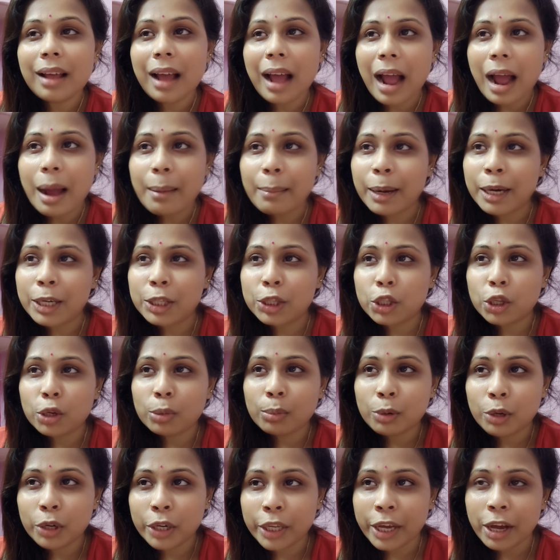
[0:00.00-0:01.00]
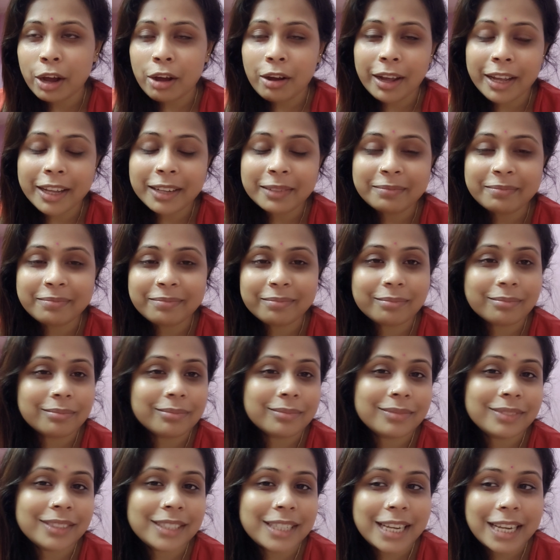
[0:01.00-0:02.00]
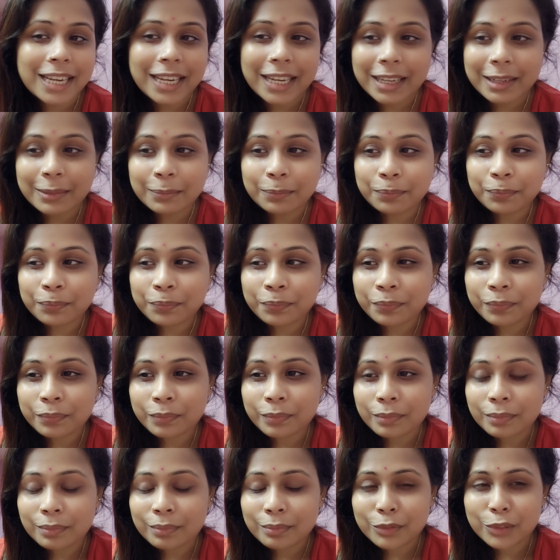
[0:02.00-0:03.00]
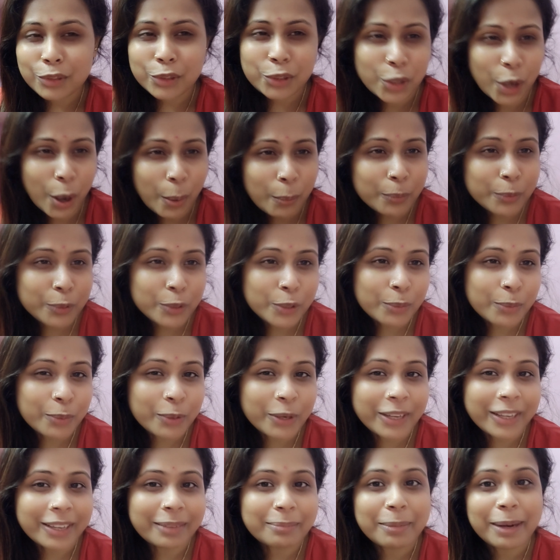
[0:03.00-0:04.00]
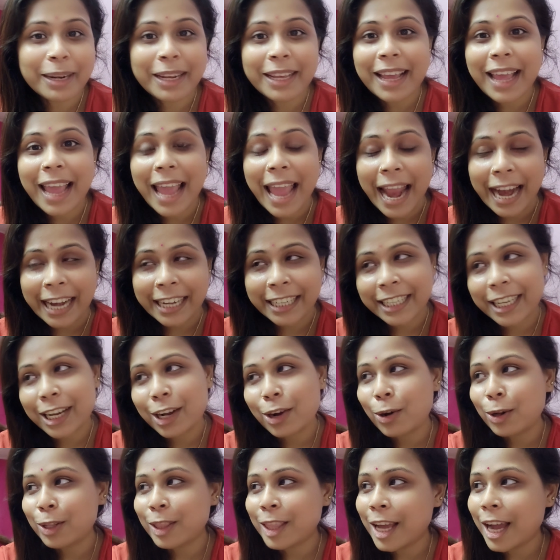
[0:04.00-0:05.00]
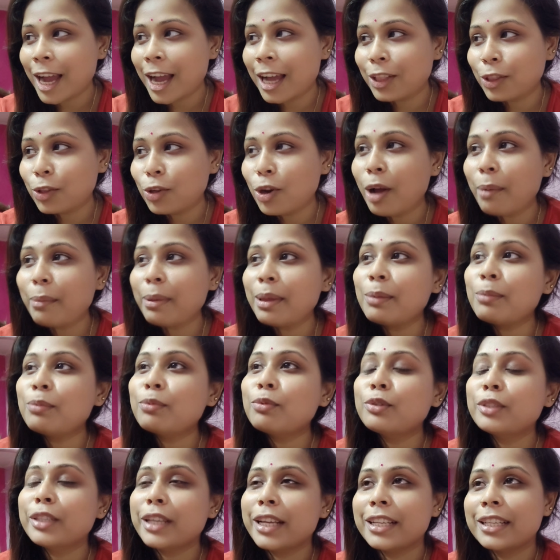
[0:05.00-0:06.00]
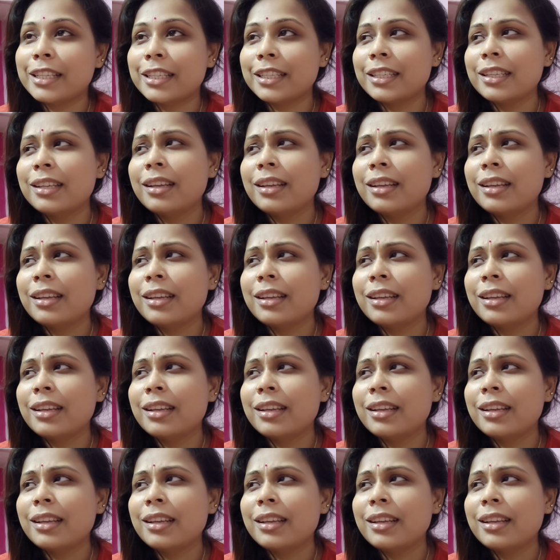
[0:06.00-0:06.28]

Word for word: আমার তো মনে হয় যে সব সময় মানে একটা কথা তো আমি বুঝেছি